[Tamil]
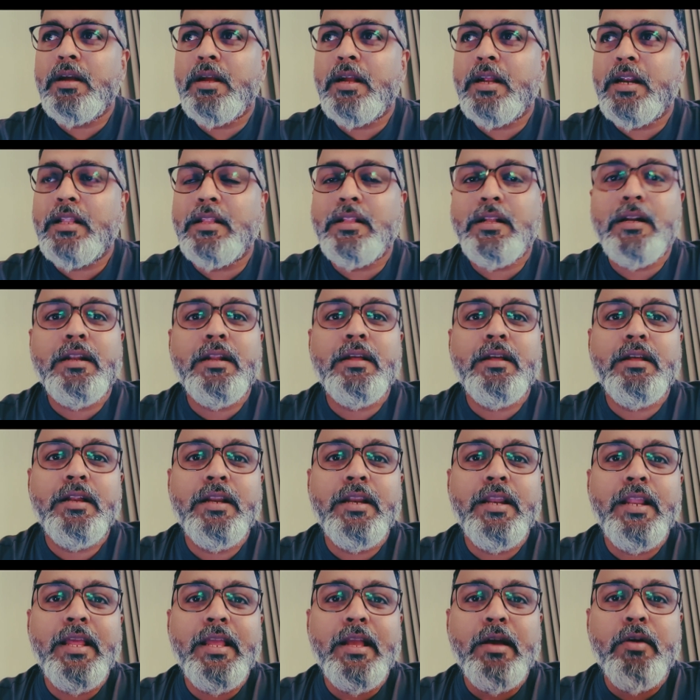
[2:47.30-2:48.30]
கிட்டத்தட்ட
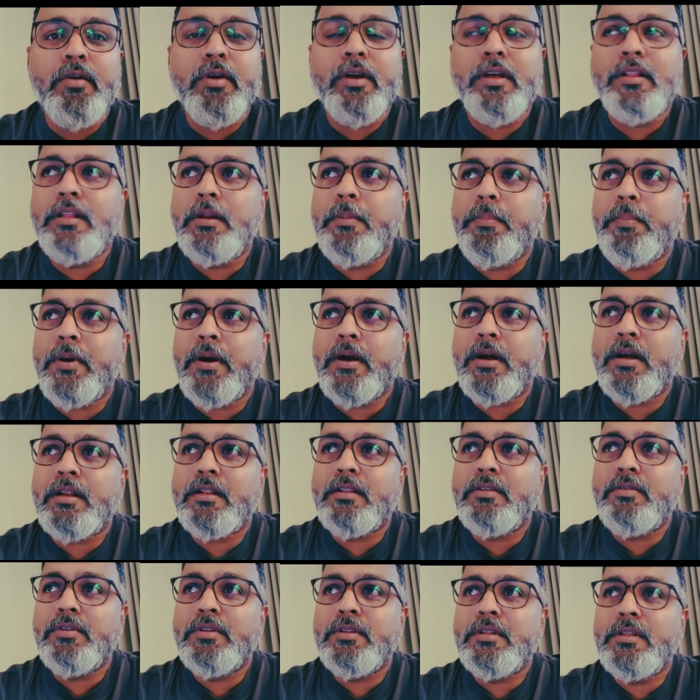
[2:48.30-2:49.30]
இன்றைக்கி அவங்க
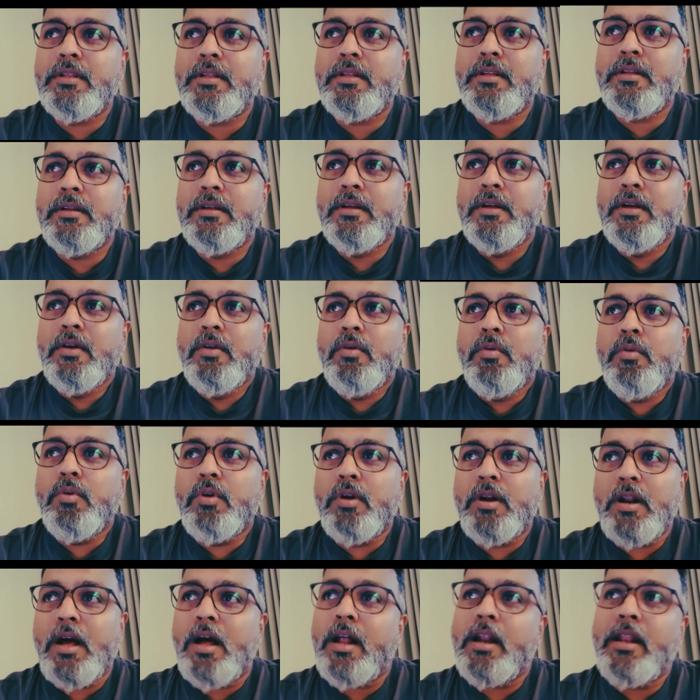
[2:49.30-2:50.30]
எதிர்பார்க்குறது வந்து
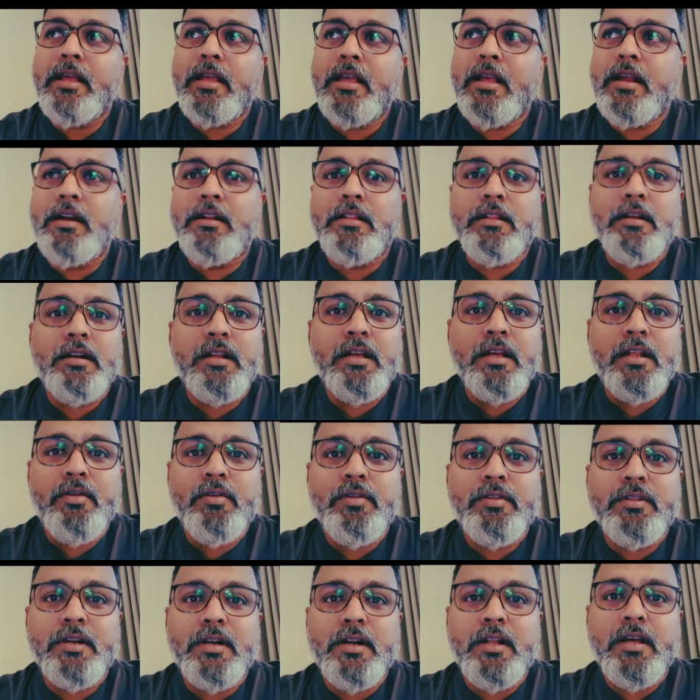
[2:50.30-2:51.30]
ஒரு நாளைக்கு கிட்டத்தட்ட
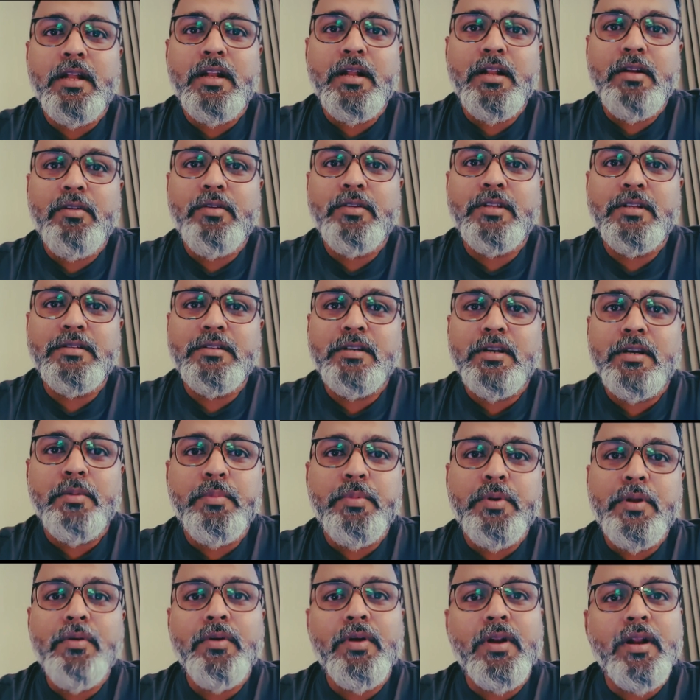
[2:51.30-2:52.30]
இருபத்தி ரெண்டாயிரம்
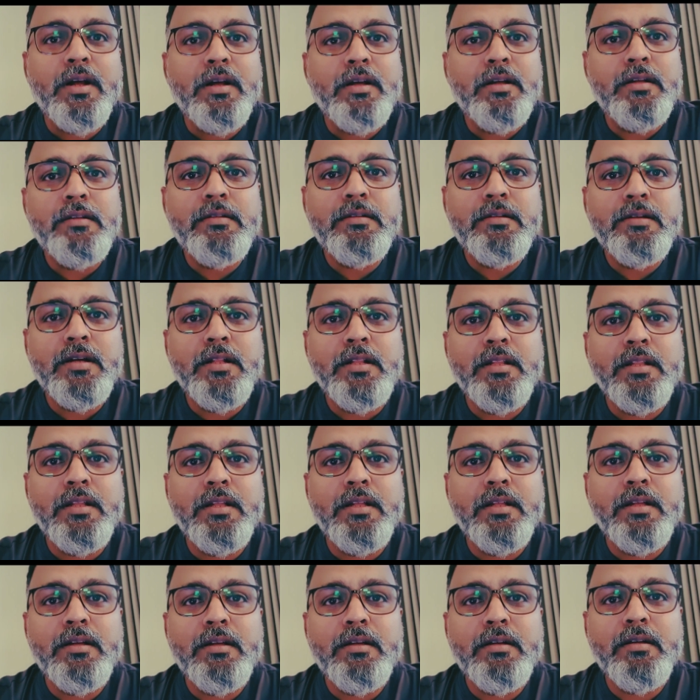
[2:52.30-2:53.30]
இருபத்தஞ்சாயிரம் பேர் வராங்க அந்த
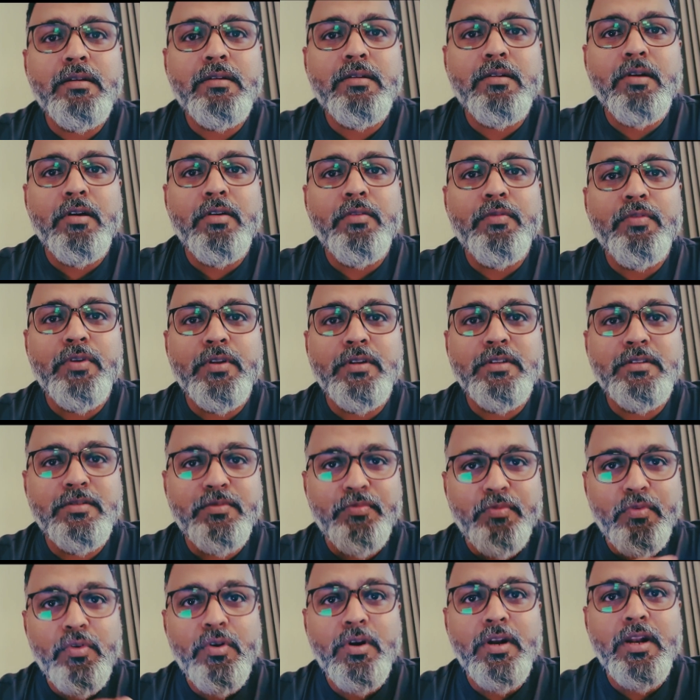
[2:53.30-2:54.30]
கான்ஃபரன்ஸ்
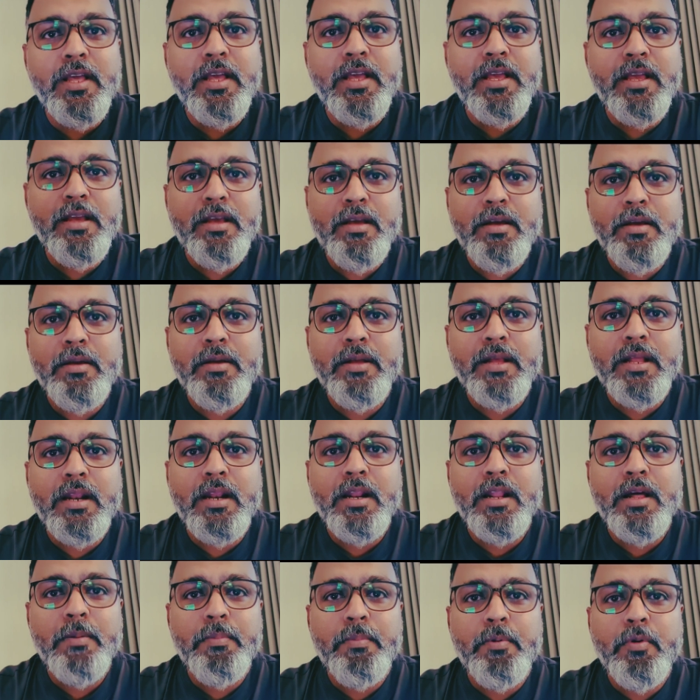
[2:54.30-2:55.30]
ஃபுல் டே
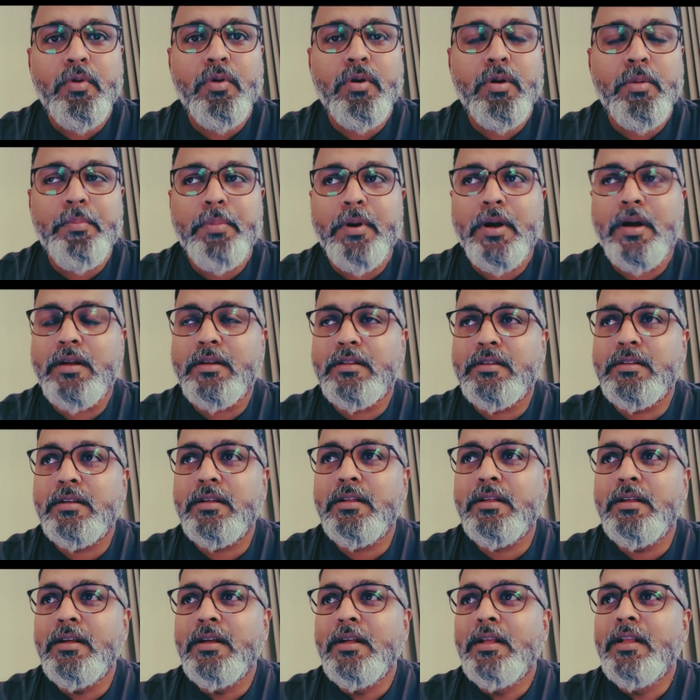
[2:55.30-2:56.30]
எல்லா ப்ரோக்ராம்
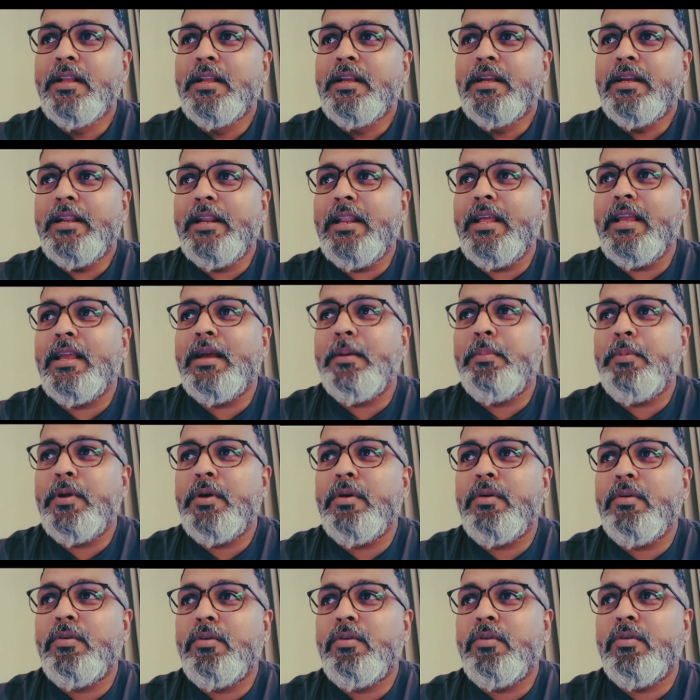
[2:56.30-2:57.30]
பார்க்குறதுக்கு இன்றைக்கி
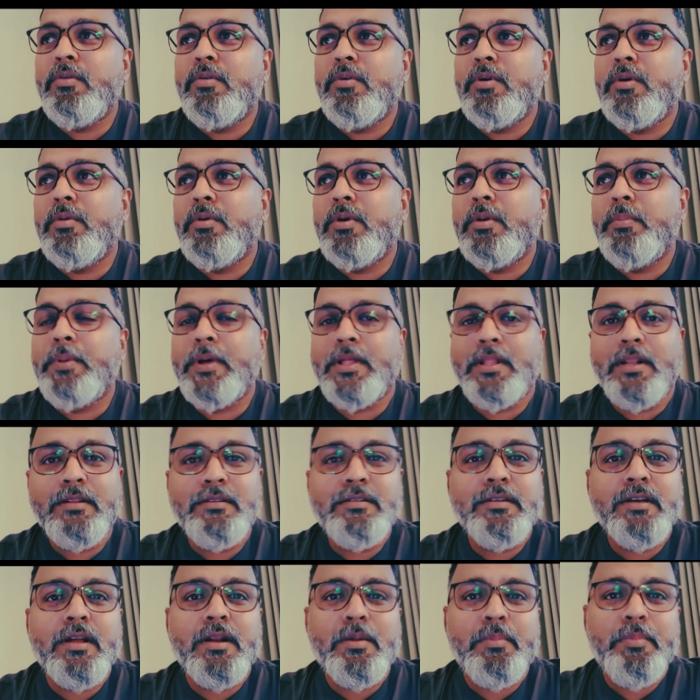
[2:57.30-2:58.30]
எப்படியும் ஒரு
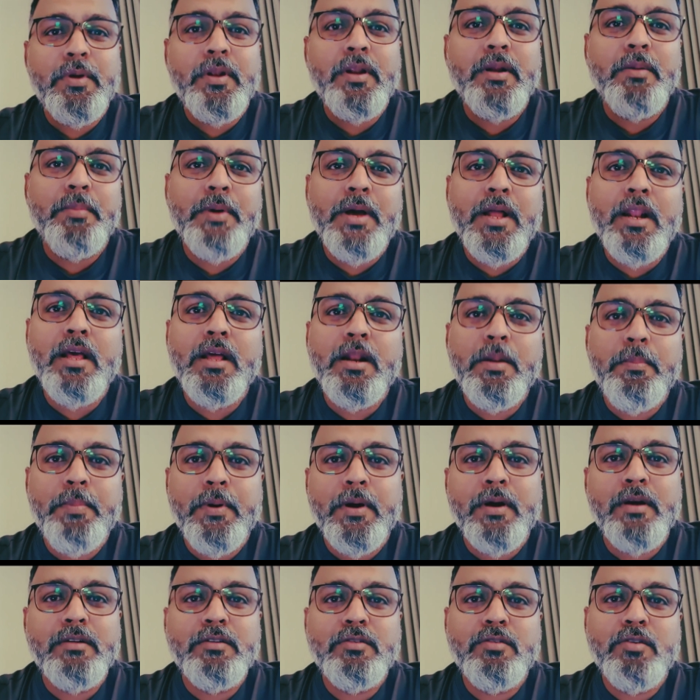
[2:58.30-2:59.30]
பதினஞ்சாயிரம் பேருக்கு மேலே
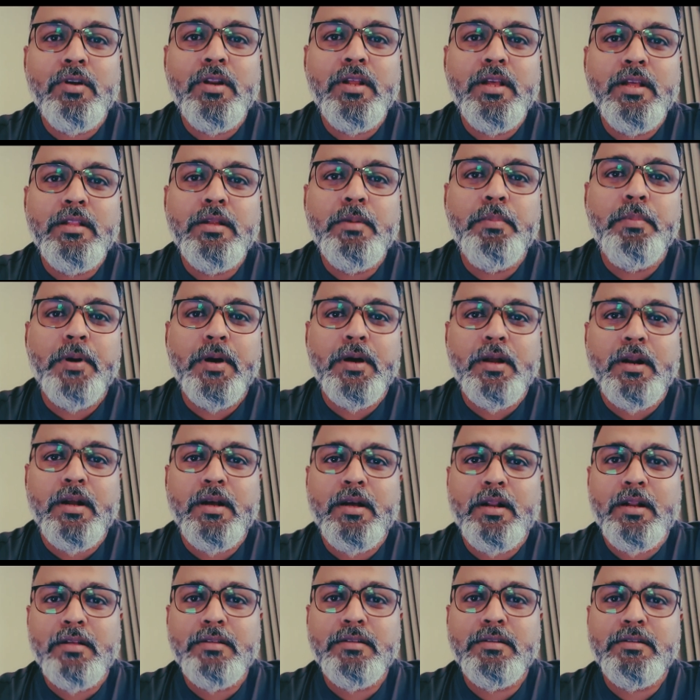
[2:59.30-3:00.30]
இருப்பாங்கன்னு சொல்லி
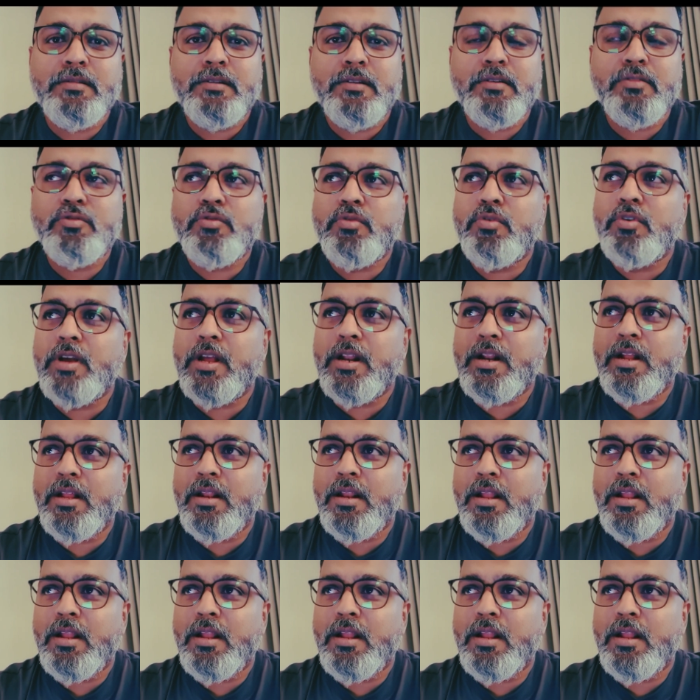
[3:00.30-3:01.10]
எதிர்பார்க்குறாங்க ராஜா சார் ஷோக்கு ஏன்னா